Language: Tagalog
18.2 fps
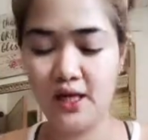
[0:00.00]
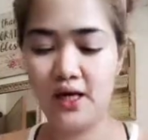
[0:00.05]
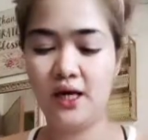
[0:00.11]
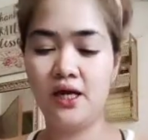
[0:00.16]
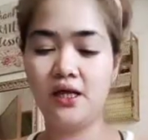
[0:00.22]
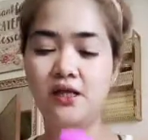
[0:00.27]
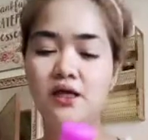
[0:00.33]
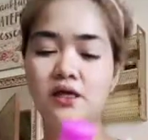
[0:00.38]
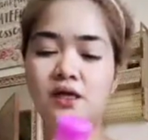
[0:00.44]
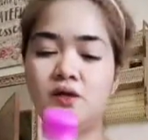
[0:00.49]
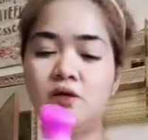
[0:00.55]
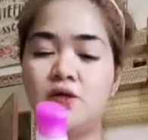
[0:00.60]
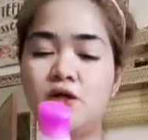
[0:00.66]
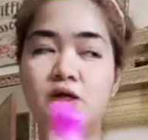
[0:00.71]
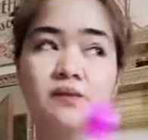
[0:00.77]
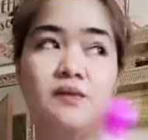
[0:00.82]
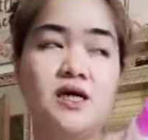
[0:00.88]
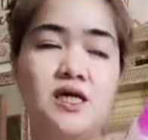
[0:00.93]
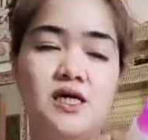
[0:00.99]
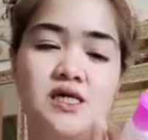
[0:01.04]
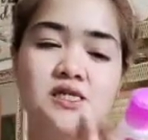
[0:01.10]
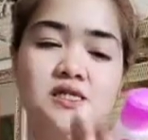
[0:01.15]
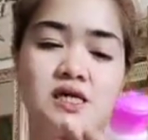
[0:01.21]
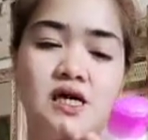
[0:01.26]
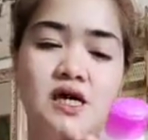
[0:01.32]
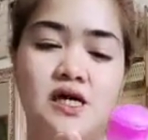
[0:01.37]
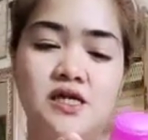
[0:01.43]
and then ito namang
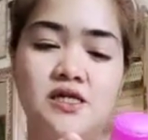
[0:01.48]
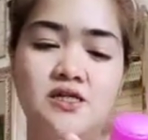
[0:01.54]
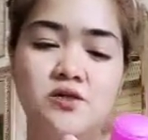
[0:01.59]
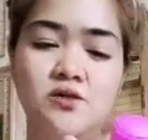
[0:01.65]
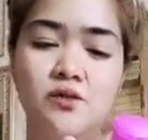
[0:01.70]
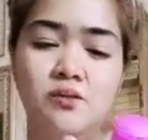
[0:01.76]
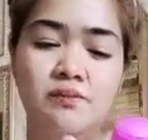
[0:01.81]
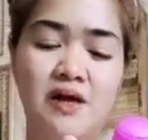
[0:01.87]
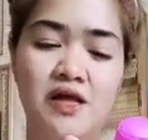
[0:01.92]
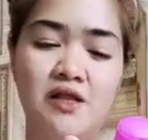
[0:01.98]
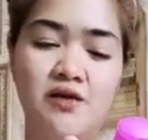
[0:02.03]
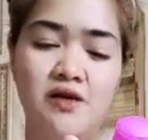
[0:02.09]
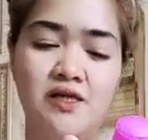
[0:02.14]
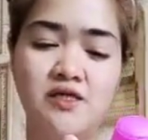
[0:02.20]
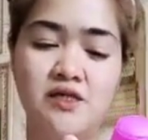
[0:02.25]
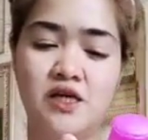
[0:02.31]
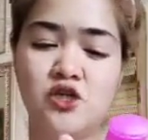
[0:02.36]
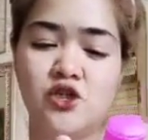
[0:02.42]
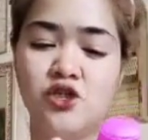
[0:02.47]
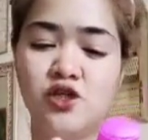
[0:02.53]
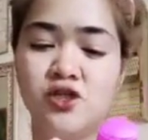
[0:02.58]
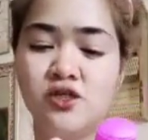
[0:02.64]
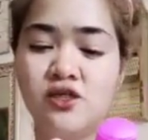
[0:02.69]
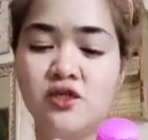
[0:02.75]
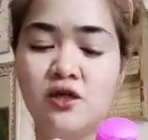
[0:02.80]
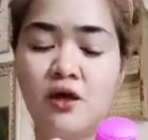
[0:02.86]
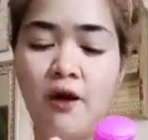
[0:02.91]
isa is yung Belo
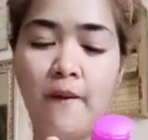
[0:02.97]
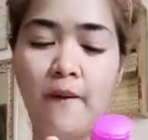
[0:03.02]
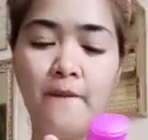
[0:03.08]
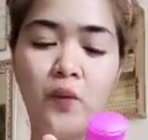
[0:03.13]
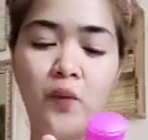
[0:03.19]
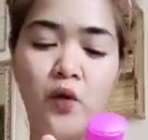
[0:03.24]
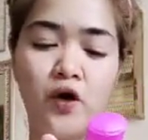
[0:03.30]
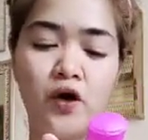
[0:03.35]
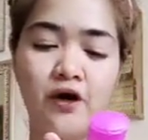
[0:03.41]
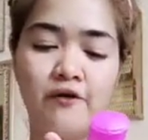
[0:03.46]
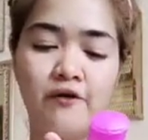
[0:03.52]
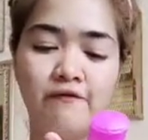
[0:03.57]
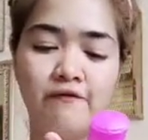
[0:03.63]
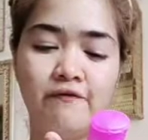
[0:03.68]
Essentials for